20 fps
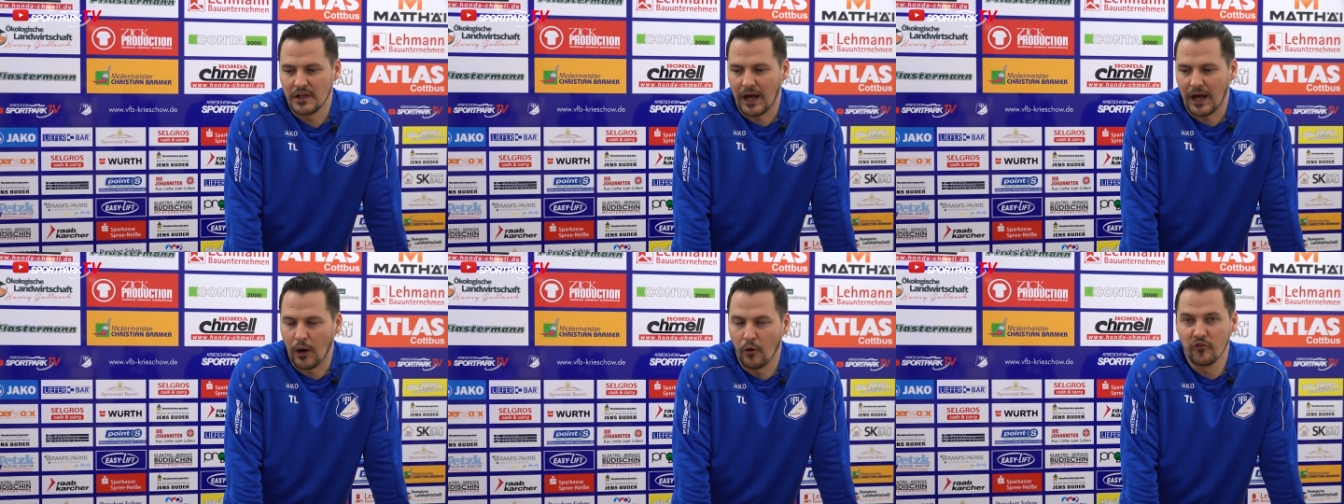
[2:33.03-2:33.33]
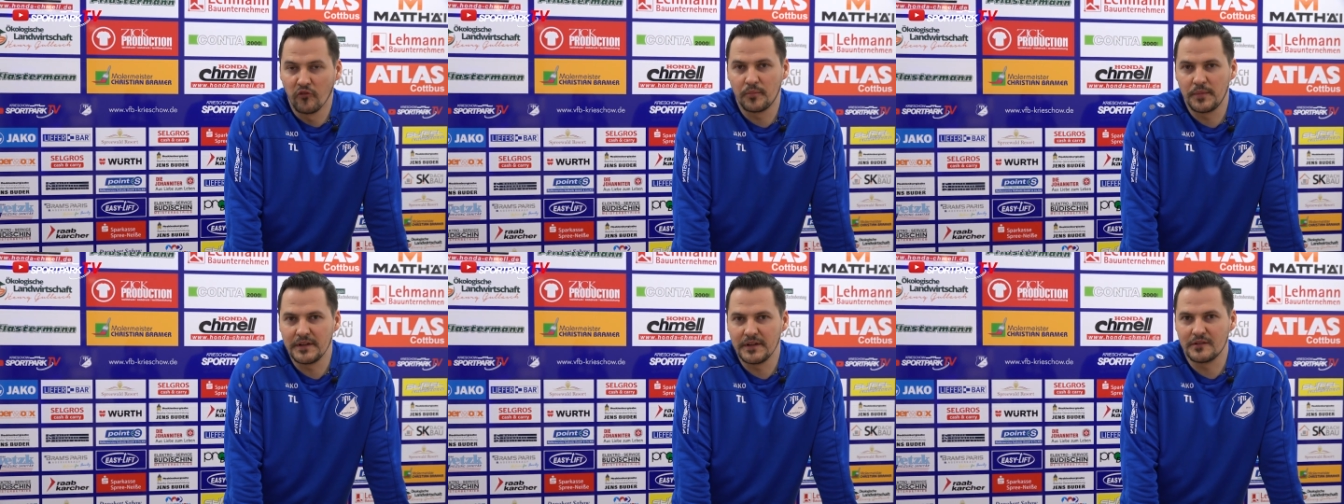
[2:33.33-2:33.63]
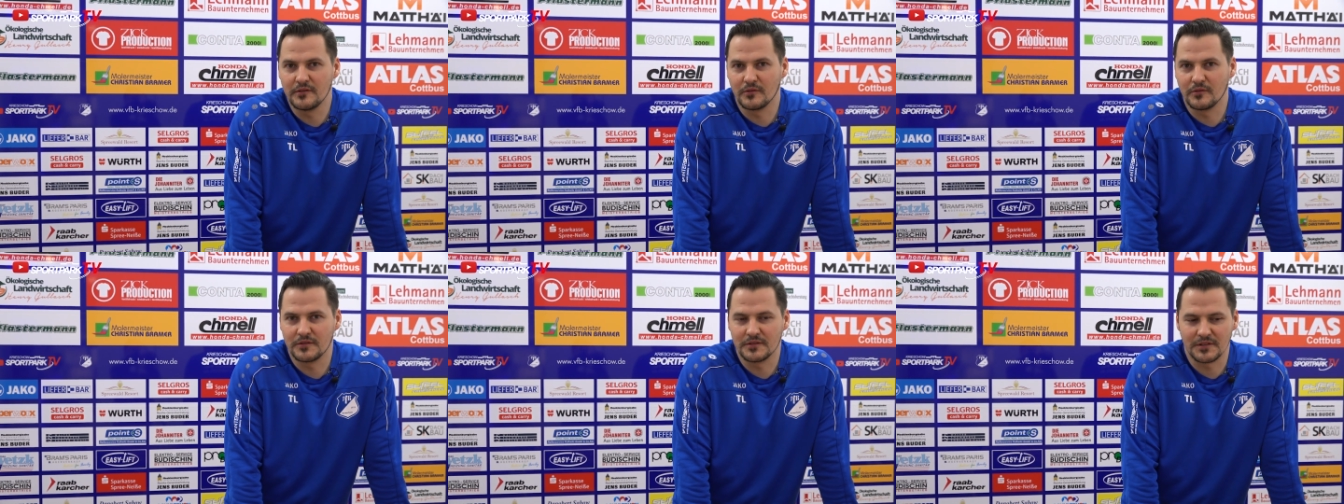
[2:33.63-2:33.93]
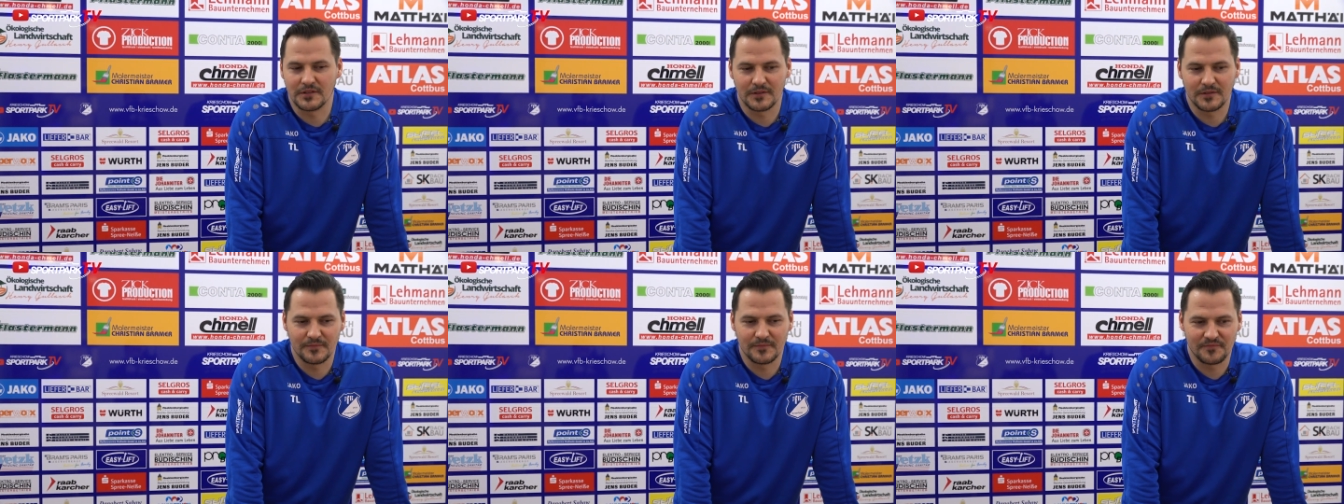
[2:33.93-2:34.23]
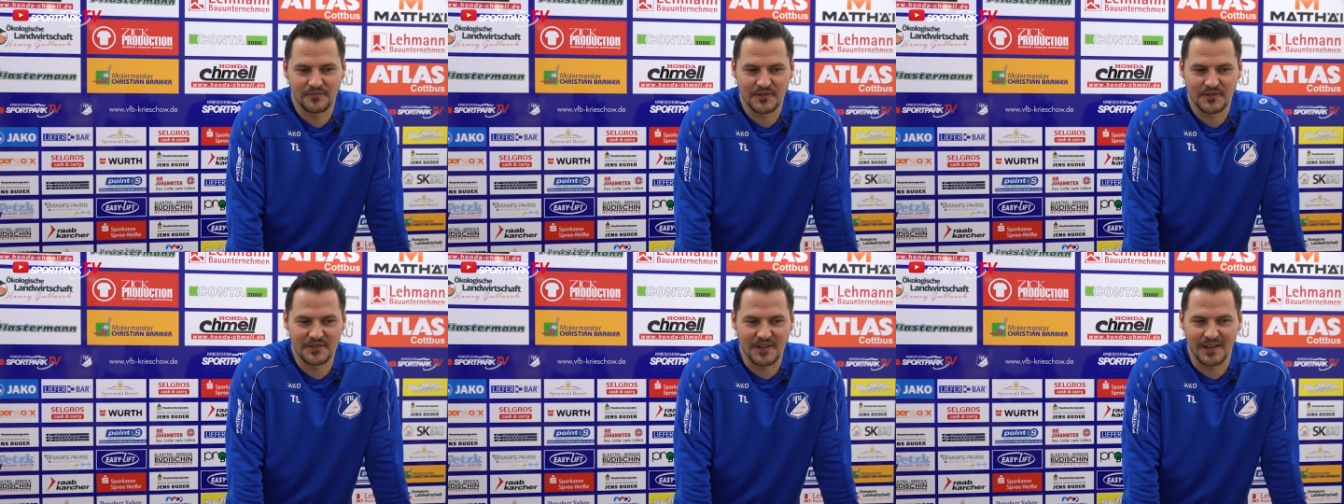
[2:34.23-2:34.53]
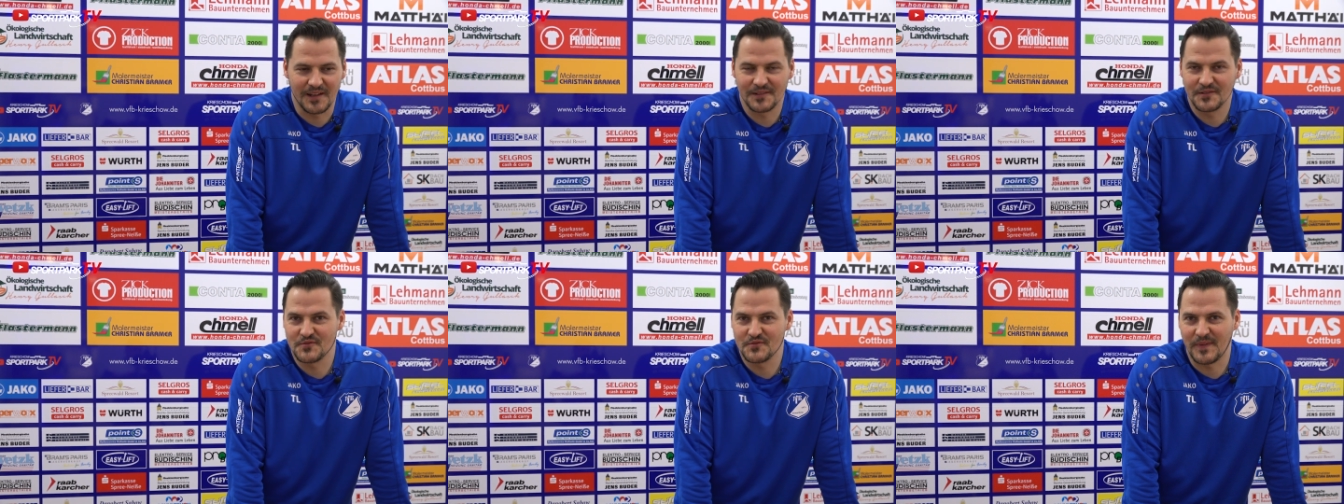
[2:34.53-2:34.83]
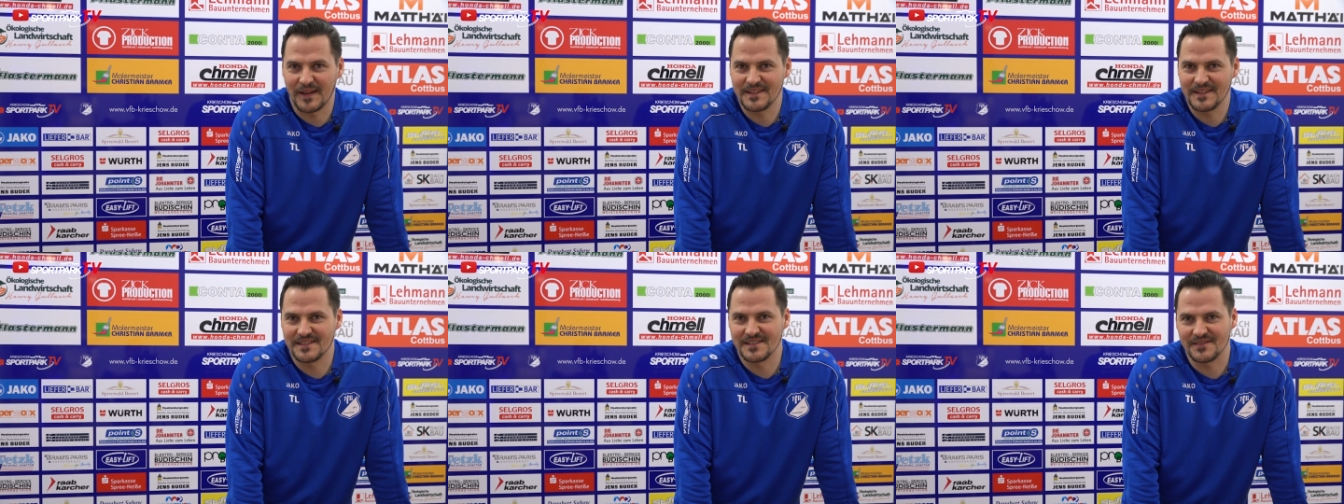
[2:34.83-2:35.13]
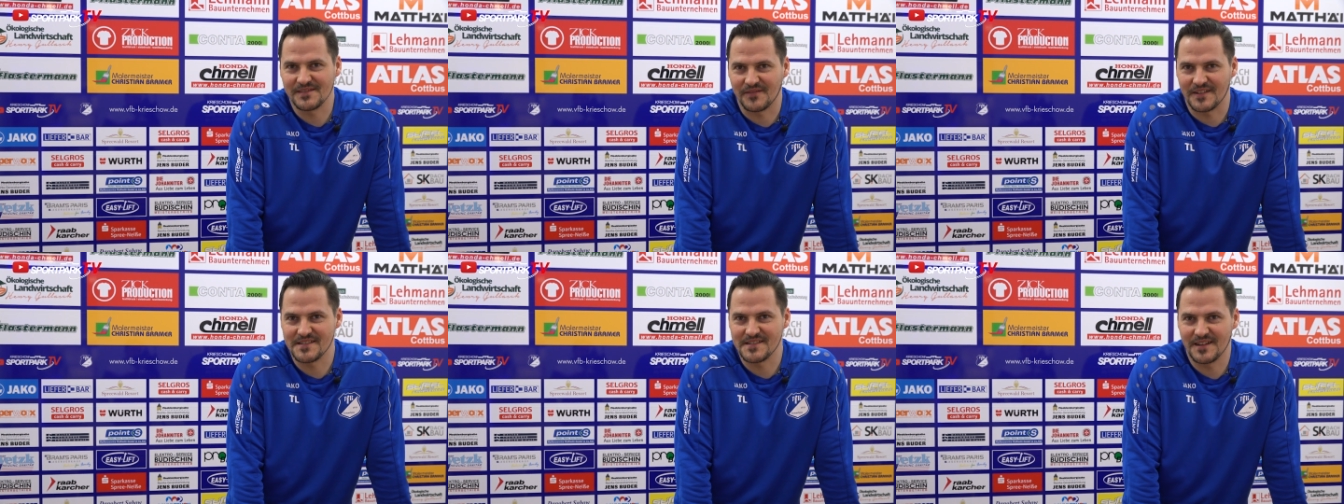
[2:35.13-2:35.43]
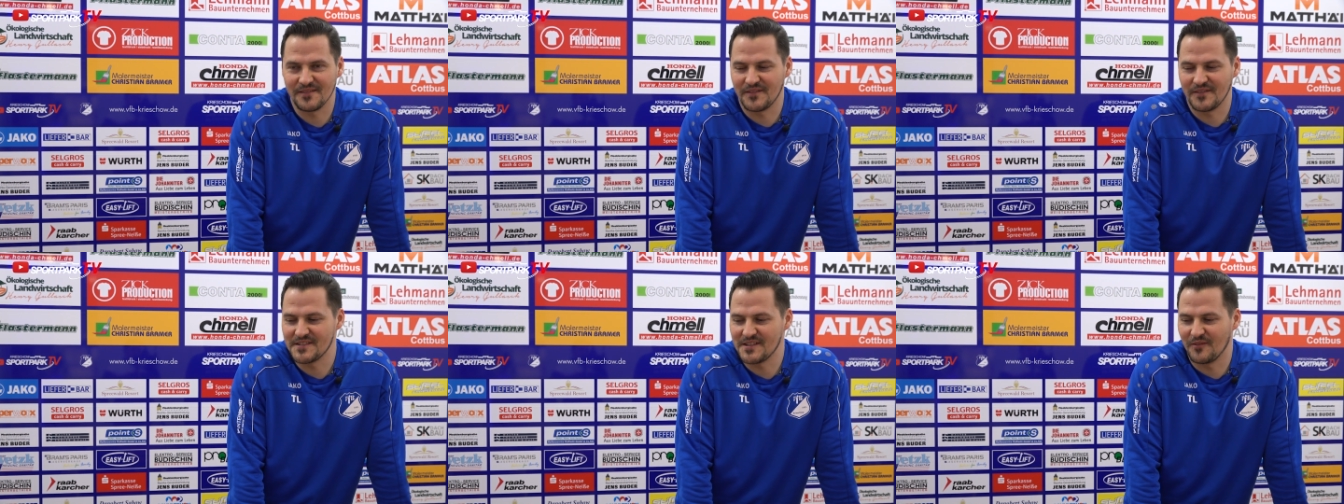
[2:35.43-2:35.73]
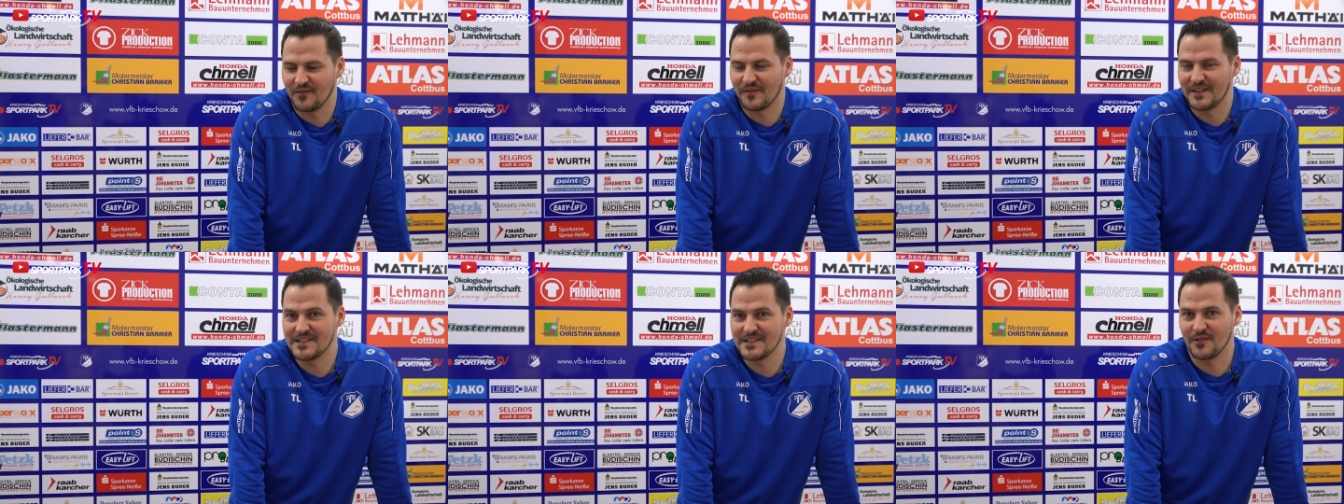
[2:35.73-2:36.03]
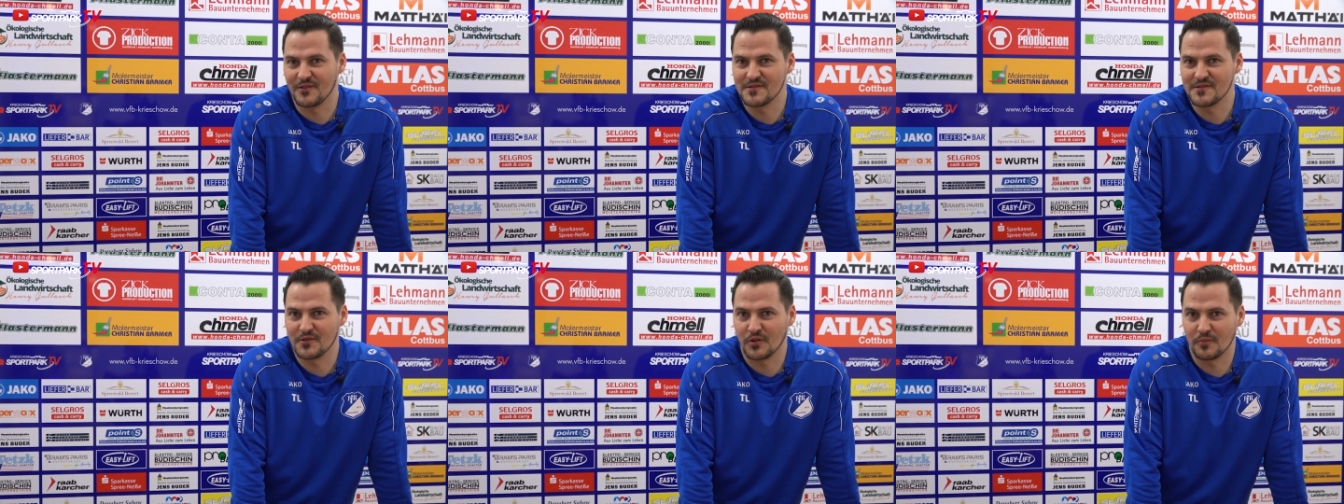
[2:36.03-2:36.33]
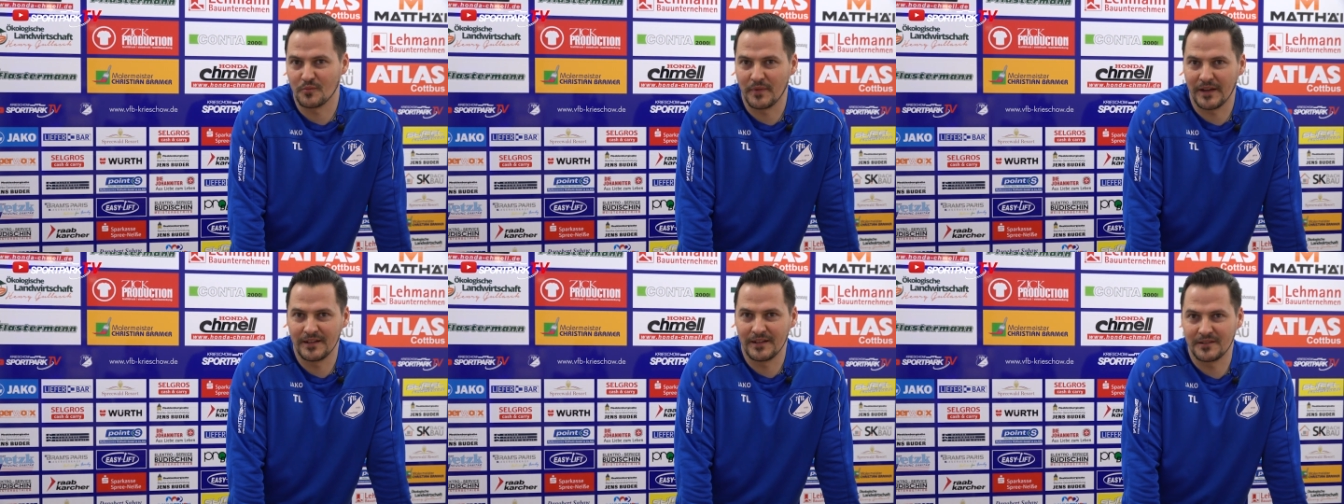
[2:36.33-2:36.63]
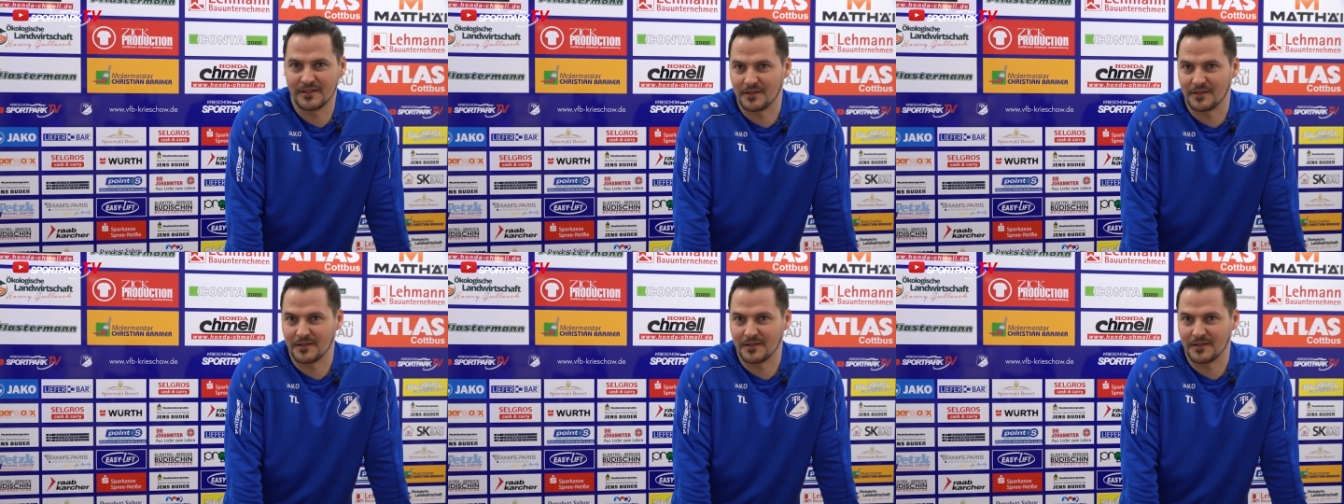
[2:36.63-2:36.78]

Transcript: aufbieten und äh, wir sind alle gespannt, was er, was er, was er uns dort bringt.